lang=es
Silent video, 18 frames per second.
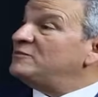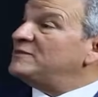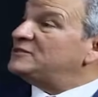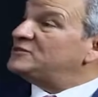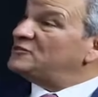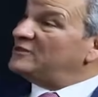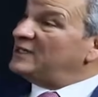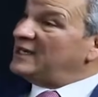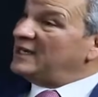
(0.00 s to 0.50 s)

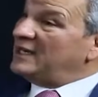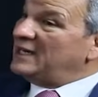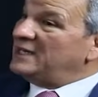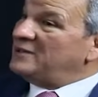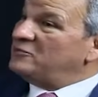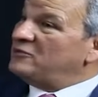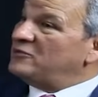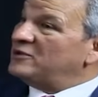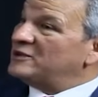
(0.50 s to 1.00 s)
mencionar
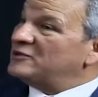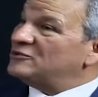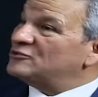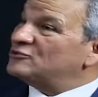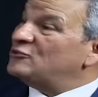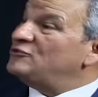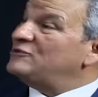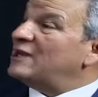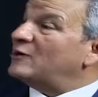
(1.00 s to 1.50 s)
ahí porque yo
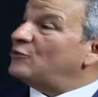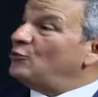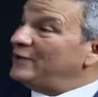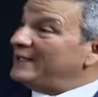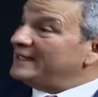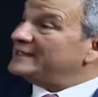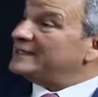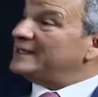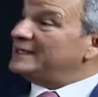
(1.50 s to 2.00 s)
soy una
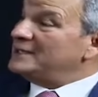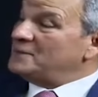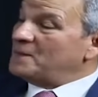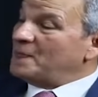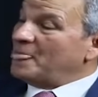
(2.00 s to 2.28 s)
colita.